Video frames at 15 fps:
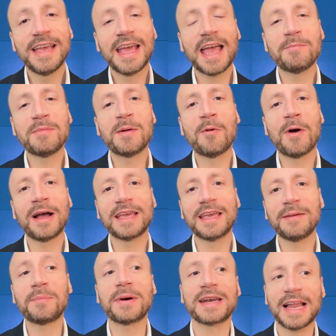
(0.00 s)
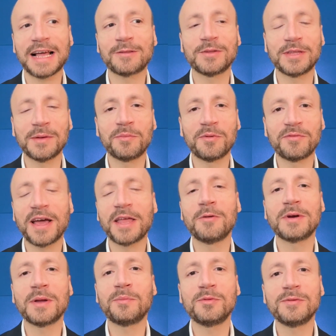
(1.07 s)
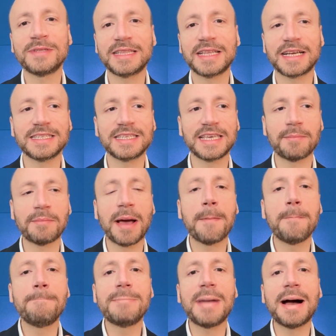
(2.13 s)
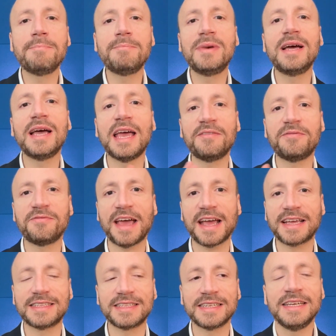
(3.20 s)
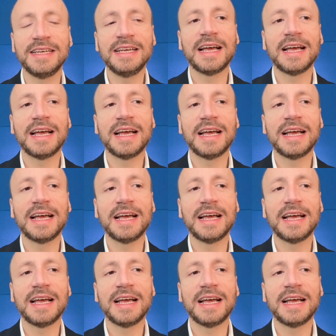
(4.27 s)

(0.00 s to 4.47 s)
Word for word: e abbiamo anche parlato tempo fa in una puntata che si chiama Mum Effect,